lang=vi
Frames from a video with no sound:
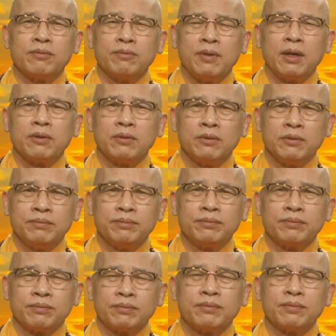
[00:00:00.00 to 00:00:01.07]
mà
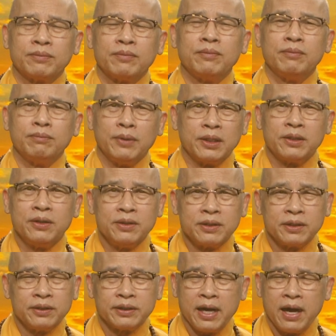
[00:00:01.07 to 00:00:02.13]
bình
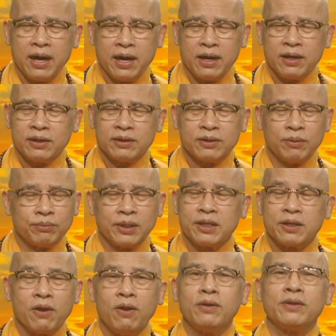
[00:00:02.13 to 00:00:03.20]
thường người ta không
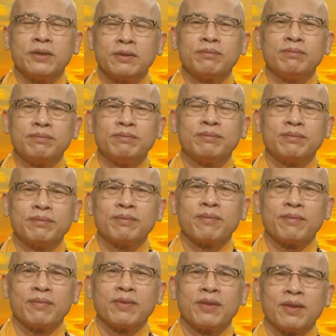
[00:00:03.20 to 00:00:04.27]
thể có được
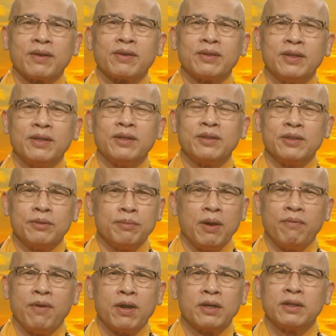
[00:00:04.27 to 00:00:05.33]
à, nhưng mà
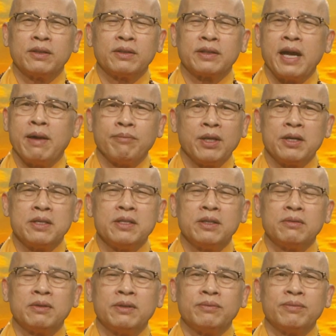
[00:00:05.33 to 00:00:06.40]
vẫn cảm thấy
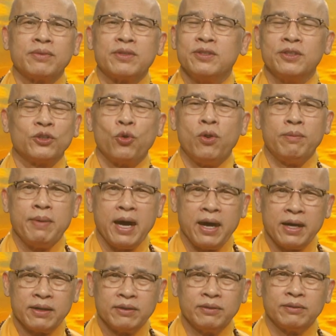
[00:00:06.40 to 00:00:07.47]
chưa thỏa
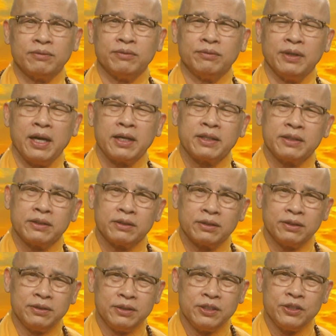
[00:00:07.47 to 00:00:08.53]
mãn ăn
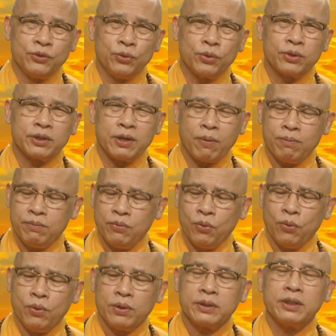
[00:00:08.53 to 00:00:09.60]
tươi nuốt sống
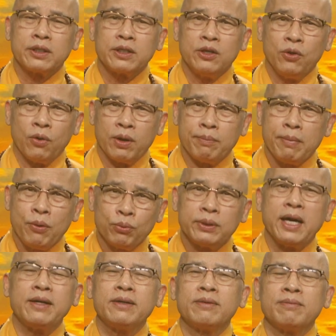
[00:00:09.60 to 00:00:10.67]
uống những cái loại máu
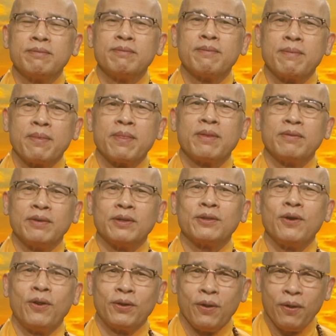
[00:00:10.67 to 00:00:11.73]
tanh mà
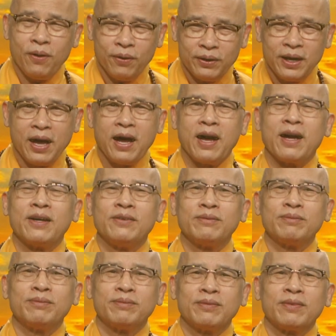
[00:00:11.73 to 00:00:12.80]
cho đó là,
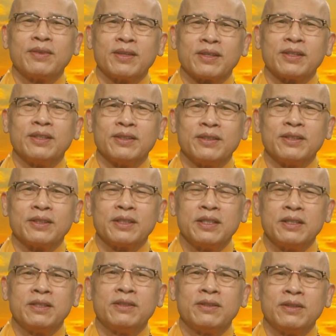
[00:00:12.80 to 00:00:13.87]
là những
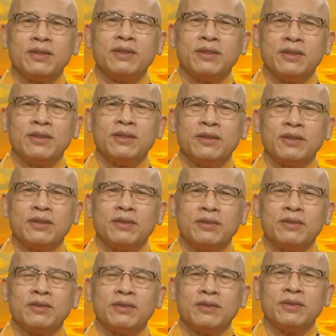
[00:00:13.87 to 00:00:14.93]
cái
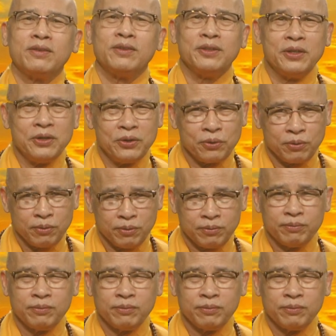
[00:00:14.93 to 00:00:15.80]
đều